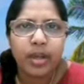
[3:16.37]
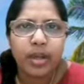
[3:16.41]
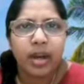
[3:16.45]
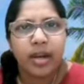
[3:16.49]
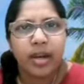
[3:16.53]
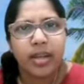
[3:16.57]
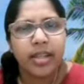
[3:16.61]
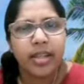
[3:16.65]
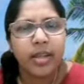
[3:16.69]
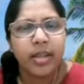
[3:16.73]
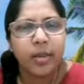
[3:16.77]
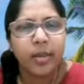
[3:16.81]

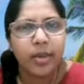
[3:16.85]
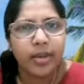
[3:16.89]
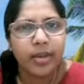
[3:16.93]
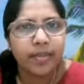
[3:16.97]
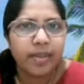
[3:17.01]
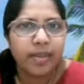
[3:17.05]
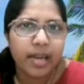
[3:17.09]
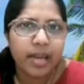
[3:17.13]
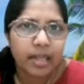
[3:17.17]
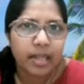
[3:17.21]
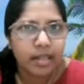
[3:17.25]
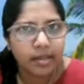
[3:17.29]
கழுதை ஒண்ணு
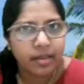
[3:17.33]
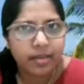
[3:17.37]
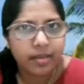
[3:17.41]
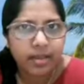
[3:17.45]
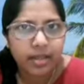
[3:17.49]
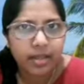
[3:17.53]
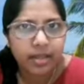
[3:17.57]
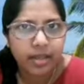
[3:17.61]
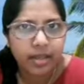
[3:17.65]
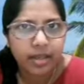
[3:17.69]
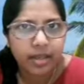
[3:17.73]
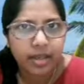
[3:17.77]
வளர்த்து
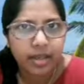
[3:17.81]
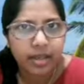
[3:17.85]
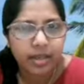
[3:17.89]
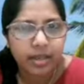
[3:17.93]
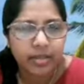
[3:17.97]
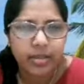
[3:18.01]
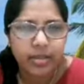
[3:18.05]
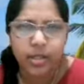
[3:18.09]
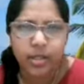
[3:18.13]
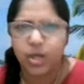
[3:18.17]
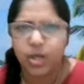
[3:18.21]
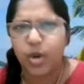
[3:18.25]
வந்தாராம்
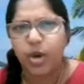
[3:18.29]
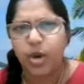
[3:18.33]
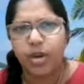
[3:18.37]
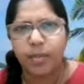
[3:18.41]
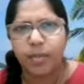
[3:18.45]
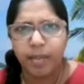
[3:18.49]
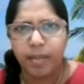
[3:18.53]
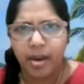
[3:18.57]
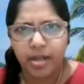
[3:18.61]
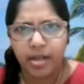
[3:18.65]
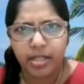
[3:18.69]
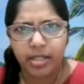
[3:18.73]

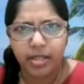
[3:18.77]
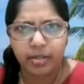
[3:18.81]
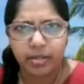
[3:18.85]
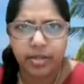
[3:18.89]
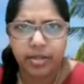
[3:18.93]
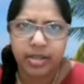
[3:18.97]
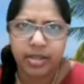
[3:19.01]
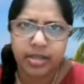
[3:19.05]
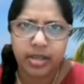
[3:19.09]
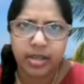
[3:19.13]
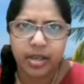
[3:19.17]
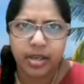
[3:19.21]
சரியான
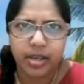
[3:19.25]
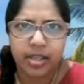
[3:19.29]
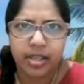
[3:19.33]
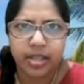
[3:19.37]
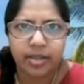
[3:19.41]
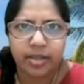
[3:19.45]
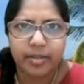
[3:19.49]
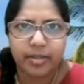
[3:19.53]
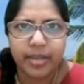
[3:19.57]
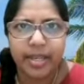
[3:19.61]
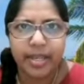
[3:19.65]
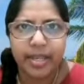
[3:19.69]
பாசமா அந்த
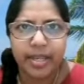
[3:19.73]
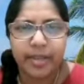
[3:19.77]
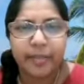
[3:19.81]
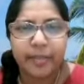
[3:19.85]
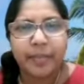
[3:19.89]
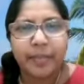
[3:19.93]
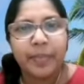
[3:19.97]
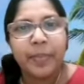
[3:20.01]
கழுதை மேல